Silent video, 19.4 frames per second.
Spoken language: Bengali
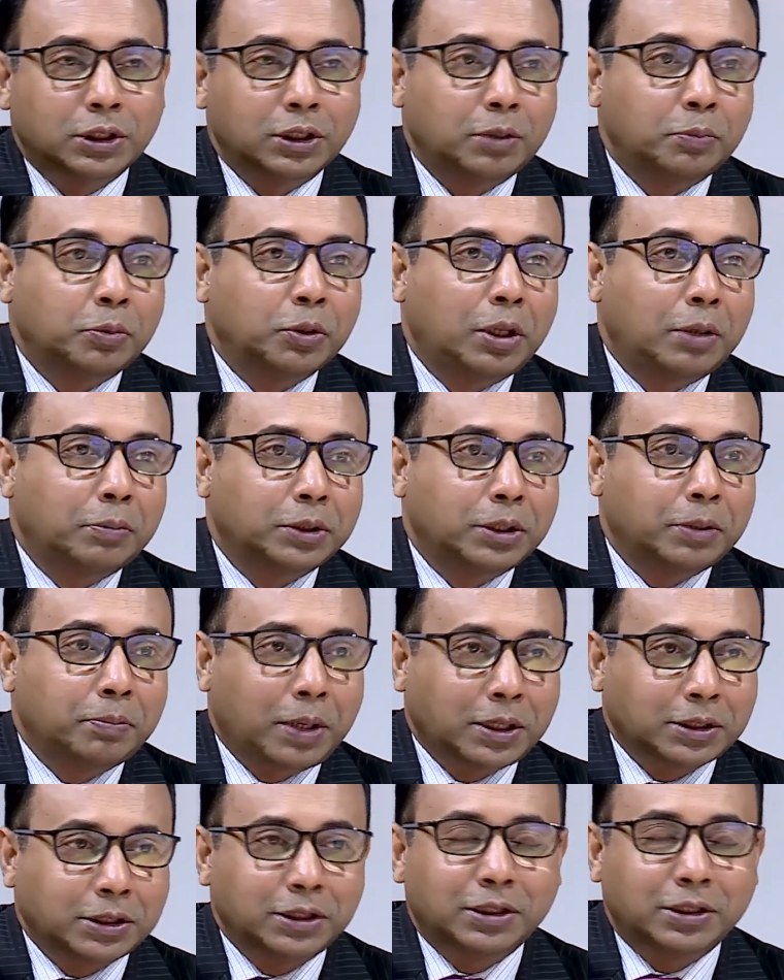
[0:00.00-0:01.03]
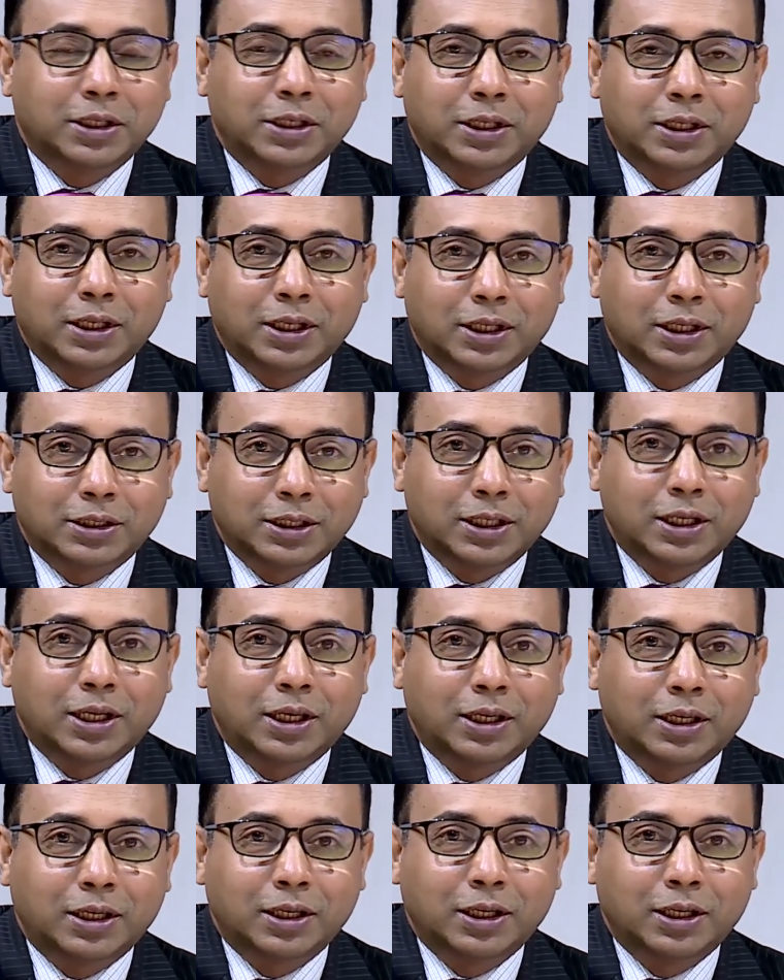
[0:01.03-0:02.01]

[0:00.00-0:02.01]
সেদিন প্রধানমন্ত্রীর পাশেই তিনি ছিলেন